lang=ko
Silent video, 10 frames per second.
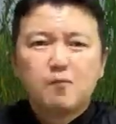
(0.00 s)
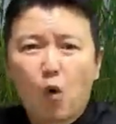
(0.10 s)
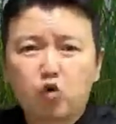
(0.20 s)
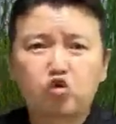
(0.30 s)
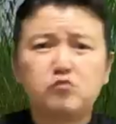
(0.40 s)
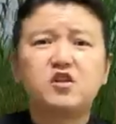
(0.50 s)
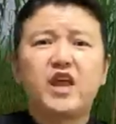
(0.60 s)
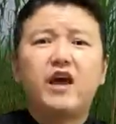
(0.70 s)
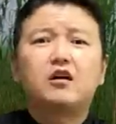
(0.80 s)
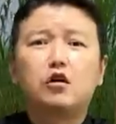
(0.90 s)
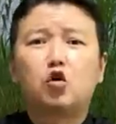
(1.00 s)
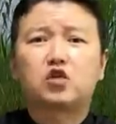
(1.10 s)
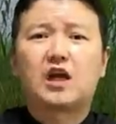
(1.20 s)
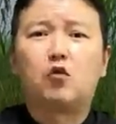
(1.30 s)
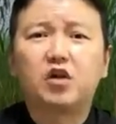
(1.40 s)
목숨을 내걸고
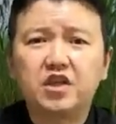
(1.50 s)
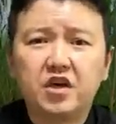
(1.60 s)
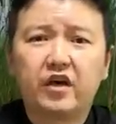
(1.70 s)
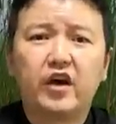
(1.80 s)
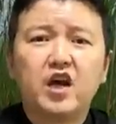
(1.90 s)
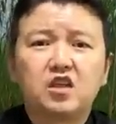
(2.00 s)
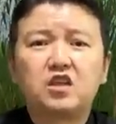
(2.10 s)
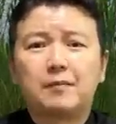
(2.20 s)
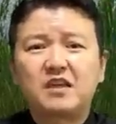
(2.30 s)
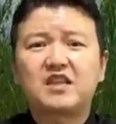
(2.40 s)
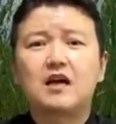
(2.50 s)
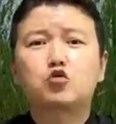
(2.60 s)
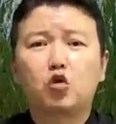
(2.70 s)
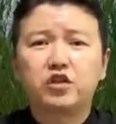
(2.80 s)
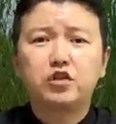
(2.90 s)
싸웠기에 그나마
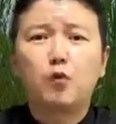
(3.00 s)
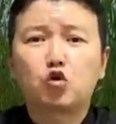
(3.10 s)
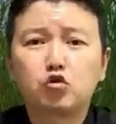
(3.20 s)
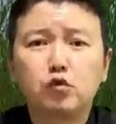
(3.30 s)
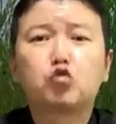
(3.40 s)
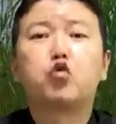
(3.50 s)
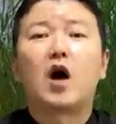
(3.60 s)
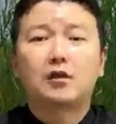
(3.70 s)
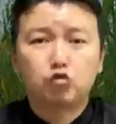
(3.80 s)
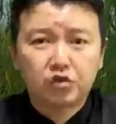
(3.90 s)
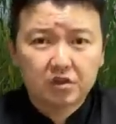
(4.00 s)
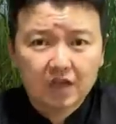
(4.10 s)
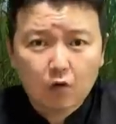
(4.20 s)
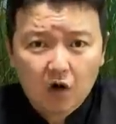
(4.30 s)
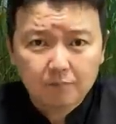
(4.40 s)
짱조린이 목숨을 구할 수
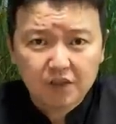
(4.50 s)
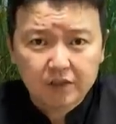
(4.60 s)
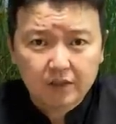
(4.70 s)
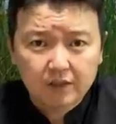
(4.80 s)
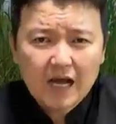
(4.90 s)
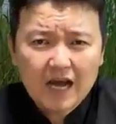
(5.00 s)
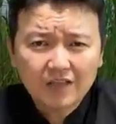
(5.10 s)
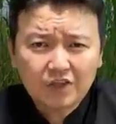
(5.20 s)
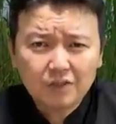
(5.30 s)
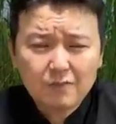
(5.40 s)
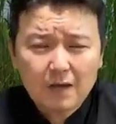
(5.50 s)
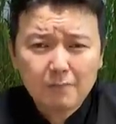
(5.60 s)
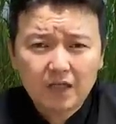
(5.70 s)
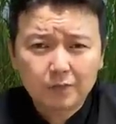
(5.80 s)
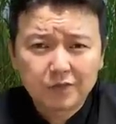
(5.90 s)
있었다고 합니다. 하지만
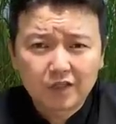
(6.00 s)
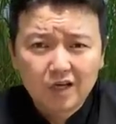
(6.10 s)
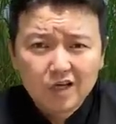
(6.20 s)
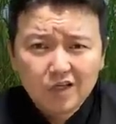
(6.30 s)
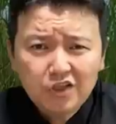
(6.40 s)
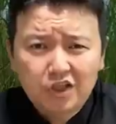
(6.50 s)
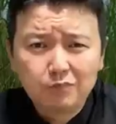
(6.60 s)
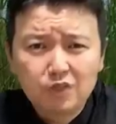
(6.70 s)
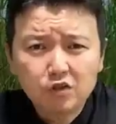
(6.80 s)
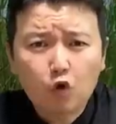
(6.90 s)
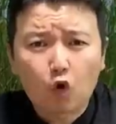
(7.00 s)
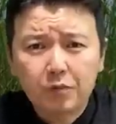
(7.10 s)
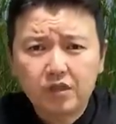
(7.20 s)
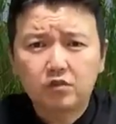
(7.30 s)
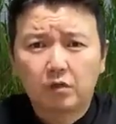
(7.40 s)
말입니다. 이 힘든
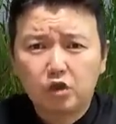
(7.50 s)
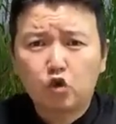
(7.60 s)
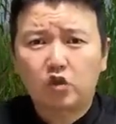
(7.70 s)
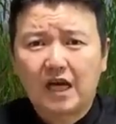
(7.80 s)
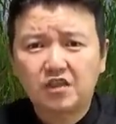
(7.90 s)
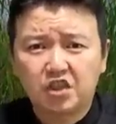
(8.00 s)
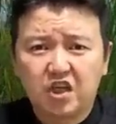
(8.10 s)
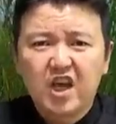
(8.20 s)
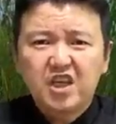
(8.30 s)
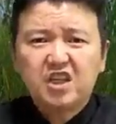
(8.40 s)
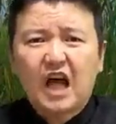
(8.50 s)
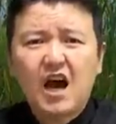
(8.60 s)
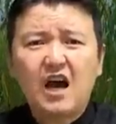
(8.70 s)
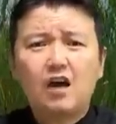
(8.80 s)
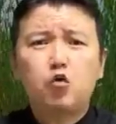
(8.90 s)
고비를 넘기고 나니 이
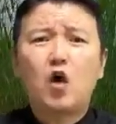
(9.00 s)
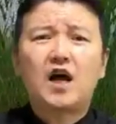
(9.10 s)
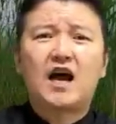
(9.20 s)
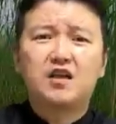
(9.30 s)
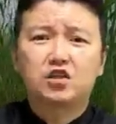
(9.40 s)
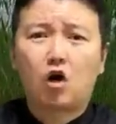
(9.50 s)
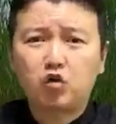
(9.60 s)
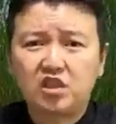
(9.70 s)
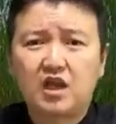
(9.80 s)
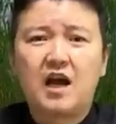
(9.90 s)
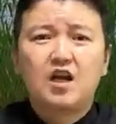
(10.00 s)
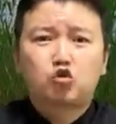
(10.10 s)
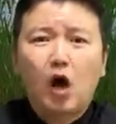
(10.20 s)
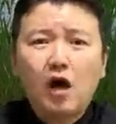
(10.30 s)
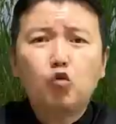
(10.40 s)
탕아호와 간차오씨가
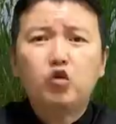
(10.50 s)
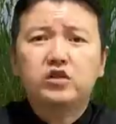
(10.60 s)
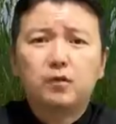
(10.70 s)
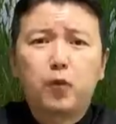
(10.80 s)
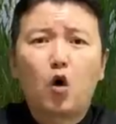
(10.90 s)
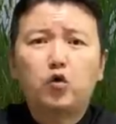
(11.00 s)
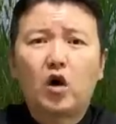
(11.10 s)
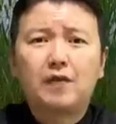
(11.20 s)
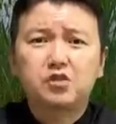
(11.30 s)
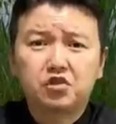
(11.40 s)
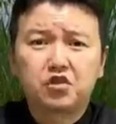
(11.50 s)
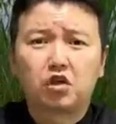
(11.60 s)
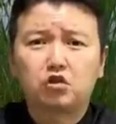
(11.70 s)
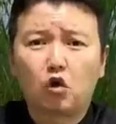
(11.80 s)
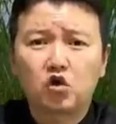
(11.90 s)
좌우에서 포위하면서
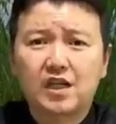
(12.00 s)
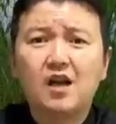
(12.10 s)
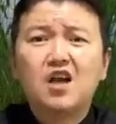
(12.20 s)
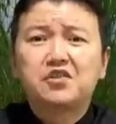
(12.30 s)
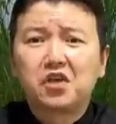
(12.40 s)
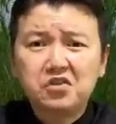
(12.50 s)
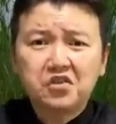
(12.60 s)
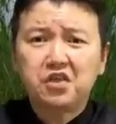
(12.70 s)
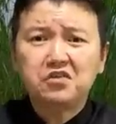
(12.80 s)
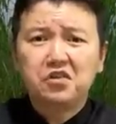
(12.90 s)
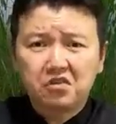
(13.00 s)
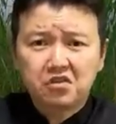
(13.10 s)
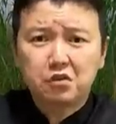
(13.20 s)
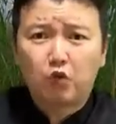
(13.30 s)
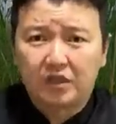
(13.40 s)
쳐들어오자 전세는
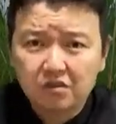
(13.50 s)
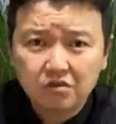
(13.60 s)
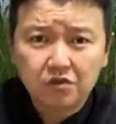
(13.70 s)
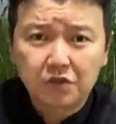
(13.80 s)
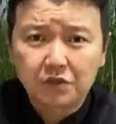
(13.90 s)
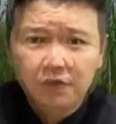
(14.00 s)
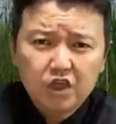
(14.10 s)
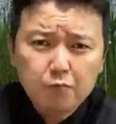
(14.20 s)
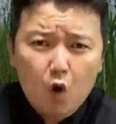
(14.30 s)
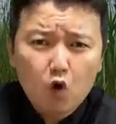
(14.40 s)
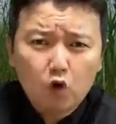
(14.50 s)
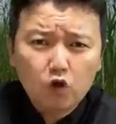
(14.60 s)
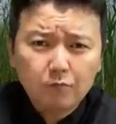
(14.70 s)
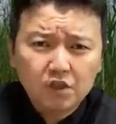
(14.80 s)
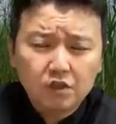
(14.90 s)
역전됐었는데요. 이
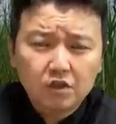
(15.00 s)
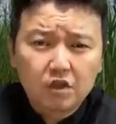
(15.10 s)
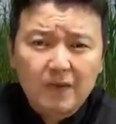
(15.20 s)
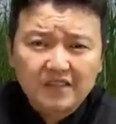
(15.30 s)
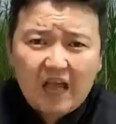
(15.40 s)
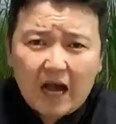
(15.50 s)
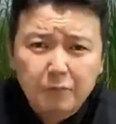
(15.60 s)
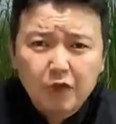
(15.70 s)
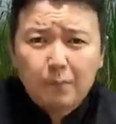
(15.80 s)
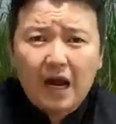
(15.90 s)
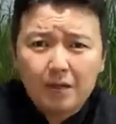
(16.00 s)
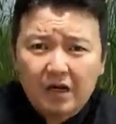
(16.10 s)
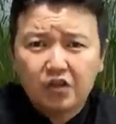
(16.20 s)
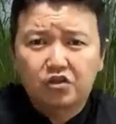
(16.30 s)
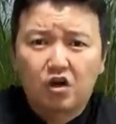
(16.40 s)
몽골놈들은 그만
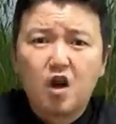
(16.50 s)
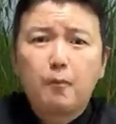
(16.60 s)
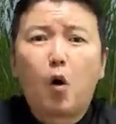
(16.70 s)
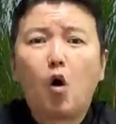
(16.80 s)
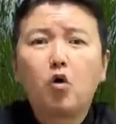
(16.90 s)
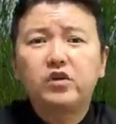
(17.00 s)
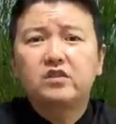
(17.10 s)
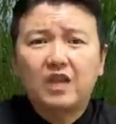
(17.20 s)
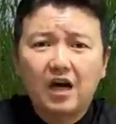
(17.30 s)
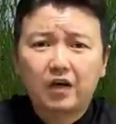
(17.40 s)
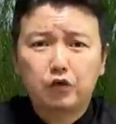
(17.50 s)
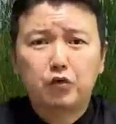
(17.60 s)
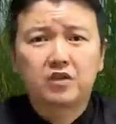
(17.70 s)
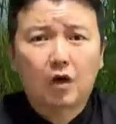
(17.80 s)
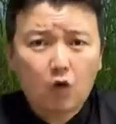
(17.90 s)
사면팔방에서 포위를 당하게
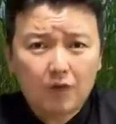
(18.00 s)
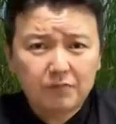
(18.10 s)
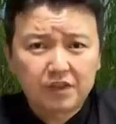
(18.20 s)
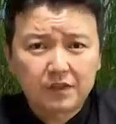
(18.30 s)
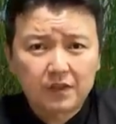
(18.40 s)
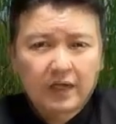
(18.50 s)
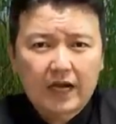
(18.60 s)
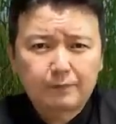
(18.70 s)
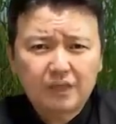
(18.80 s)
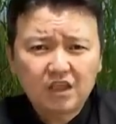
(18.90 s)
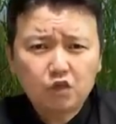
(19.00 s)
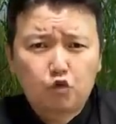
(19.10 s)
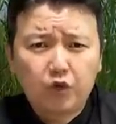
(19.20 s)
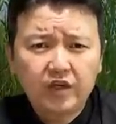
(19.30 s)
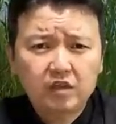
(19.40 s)
되었다고 합니다. 갑자기
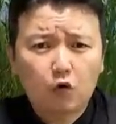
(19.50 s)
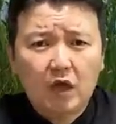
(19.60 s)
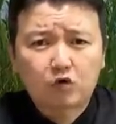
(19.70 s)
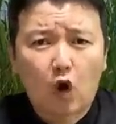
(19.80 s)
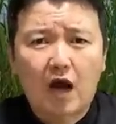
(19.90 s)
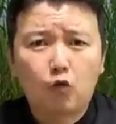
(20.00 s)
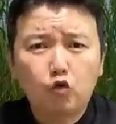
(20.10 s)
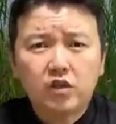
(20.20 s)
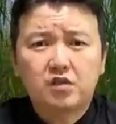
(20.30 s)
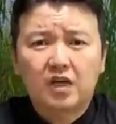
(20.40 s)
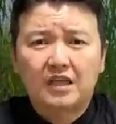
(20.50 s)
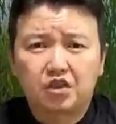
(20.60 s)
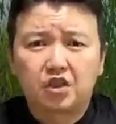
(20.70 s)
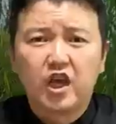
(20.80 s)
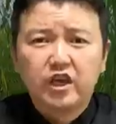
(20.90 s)
뒤에서와
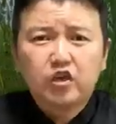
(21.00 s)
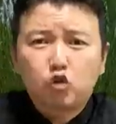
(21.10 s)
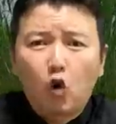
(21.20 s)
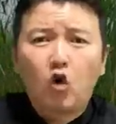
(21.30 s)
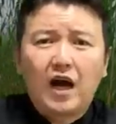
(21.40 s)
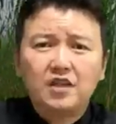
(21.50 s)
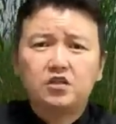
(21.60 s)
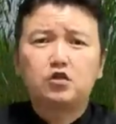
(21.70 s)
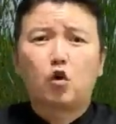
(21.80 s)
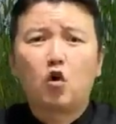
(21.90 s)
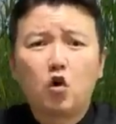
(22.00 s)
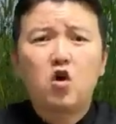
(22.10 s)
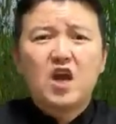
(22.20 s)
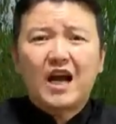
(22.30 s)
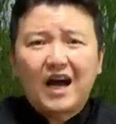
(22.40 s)
좌우에서까지 이 총알이 들어오고
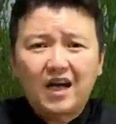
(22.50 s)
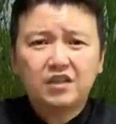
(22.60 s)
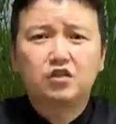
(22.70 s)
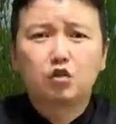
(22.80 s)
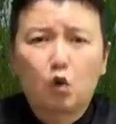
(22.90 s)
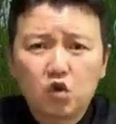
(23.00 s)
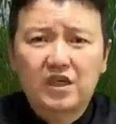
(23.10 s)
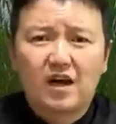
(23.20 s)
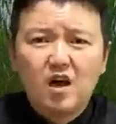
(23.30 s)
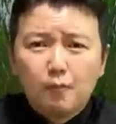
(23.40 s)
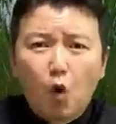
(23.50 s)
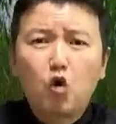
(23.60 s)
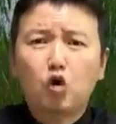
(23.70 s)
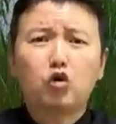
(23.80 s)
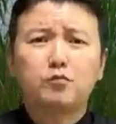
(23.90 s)
칼이 들어오자
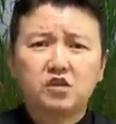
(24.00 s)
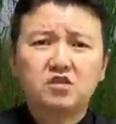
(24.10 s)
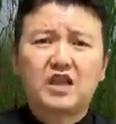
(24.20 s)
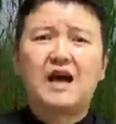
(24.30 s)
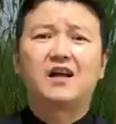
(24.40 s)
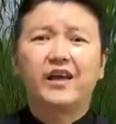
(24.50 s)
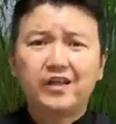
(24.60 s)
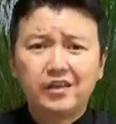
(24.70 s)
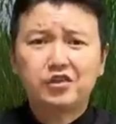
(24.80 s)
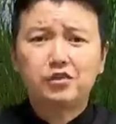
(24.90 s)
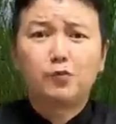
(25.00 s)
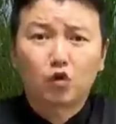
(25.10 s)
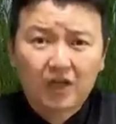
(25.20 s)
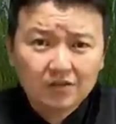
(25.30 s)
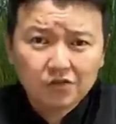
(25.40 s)
몽골놈들은 당해내지도
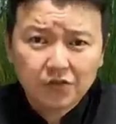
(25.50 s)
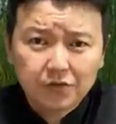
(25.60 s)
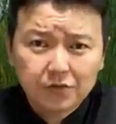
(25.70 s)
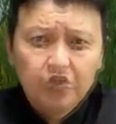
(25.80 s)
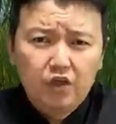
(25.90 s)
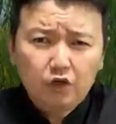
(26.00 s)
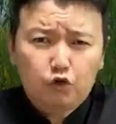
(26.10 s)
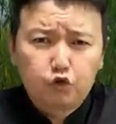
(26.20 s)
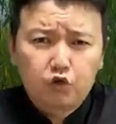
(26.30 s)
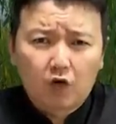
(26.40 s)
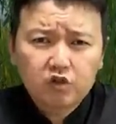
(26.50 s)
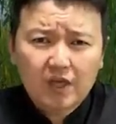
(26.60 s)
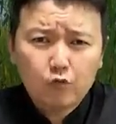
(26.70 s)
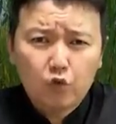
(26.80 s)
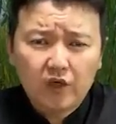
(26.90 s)
못하는데요. 이어
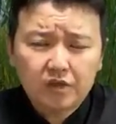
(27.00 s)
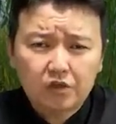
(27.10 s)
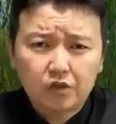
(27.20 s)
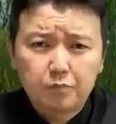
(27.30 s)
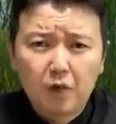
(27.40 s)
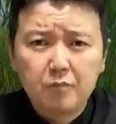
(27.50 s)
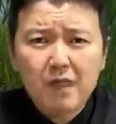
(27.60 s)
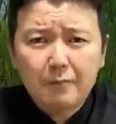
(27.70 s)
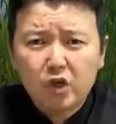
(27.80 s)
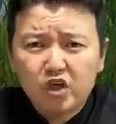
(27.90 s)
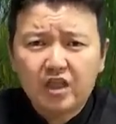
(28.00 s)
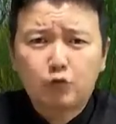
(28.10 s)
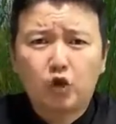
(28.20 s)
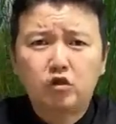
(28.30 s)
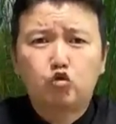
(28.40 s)
주토산 위에서는 몇만 명이나
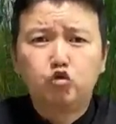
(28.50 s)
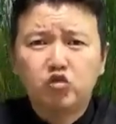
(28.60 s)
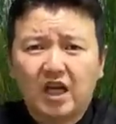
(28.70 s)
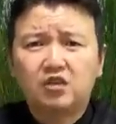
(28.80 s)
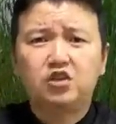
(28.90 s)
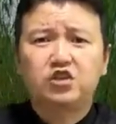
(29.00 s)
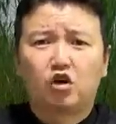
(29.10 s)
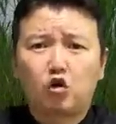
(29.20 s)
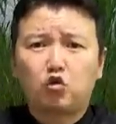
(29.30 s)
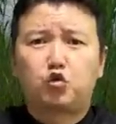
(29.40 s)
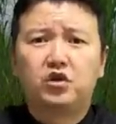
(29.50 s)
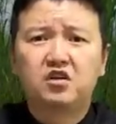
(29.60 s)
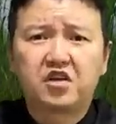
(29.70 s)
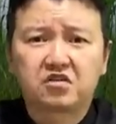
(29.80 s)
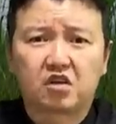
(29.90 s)
되는 군사들이 서로 뒤엉
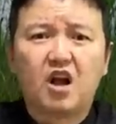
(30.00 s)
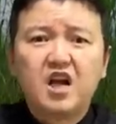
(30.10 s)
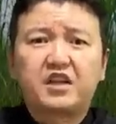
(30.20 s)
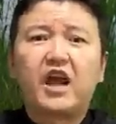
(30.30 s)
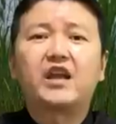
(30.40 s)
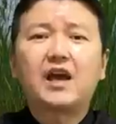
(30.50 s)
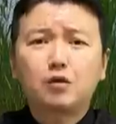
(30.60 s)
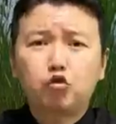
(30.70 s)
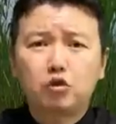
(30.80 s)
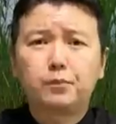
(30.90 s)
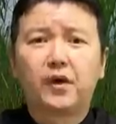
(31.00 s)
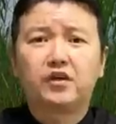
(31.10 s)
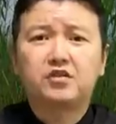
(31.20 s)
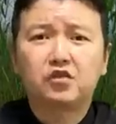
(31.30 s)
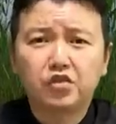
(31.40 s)
엉켜서 대난투를
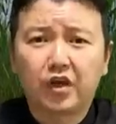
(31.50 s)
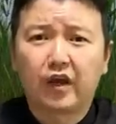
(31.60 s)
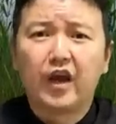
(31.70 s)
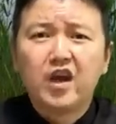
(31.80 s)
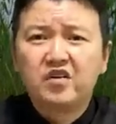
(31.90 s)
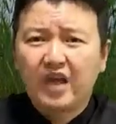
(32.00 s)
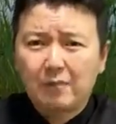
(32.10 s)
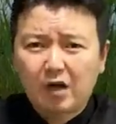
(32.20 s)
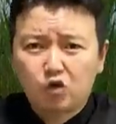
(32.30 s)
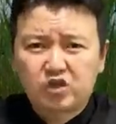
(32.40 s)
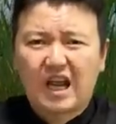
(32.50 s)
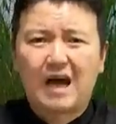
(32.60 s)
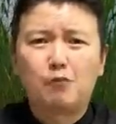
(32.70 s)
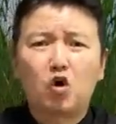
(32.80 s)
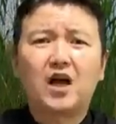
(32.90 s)
벌였었는데 그야말로
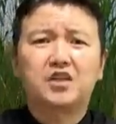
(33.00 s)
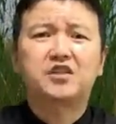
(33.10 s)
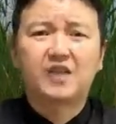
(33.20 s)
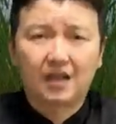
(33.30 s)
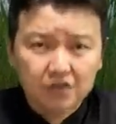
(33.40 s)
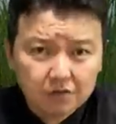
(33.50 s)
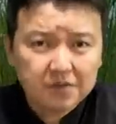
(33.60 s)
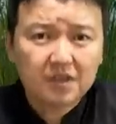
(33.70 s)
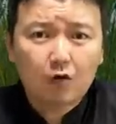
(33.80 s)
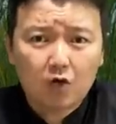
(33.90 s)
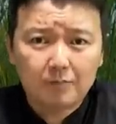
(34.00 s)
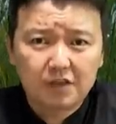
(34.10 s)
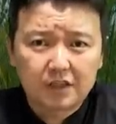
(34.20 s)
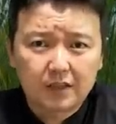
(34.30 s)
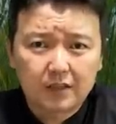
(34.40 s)
참혹하기 짝이 없었다고
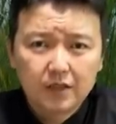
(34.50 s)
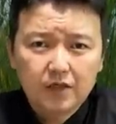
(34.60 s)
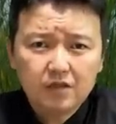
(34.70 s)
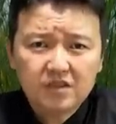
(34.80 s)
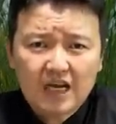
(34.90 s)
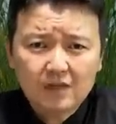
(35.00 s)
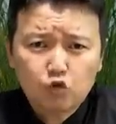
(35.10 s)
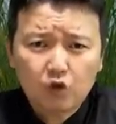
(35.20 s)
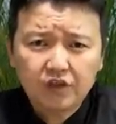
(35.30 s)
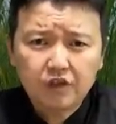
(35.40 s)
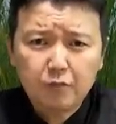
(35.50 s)
합니다. 이는 짱조올린이